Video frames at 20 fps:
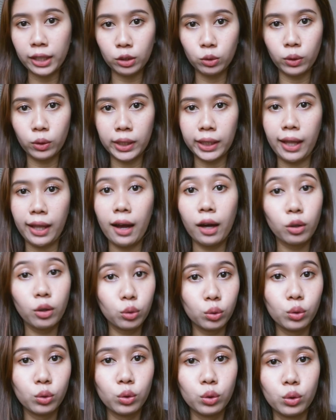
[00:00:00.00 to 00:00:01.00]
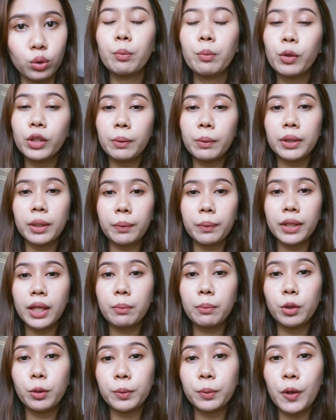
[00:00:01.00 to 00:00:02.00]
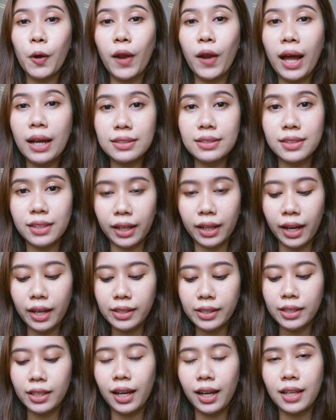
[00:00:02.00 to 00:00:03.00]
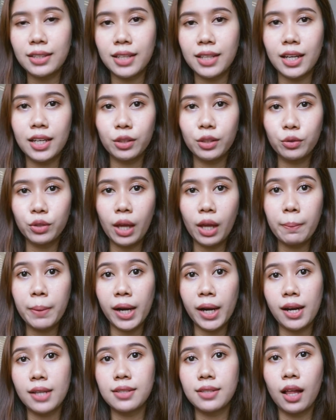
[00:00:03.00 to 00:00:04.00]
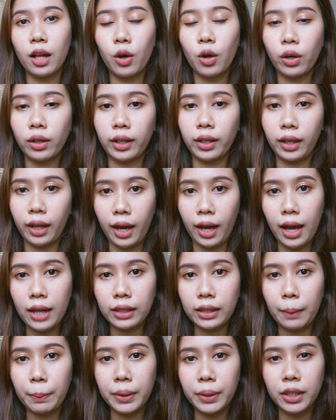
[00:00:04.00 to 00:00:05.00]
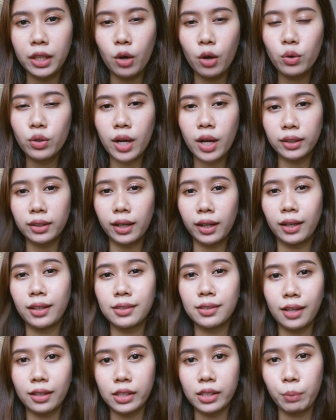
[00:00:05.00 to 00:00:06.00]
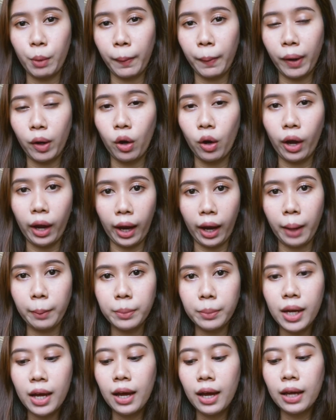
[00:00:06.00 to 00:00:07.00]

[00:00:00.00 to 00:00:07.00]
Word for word: kulit aku. Buat teman-teman yang belum tahu Langsre, jadi Langsre ini tuh dia brand asal Korea tapi dia udah terregistrasi BPOM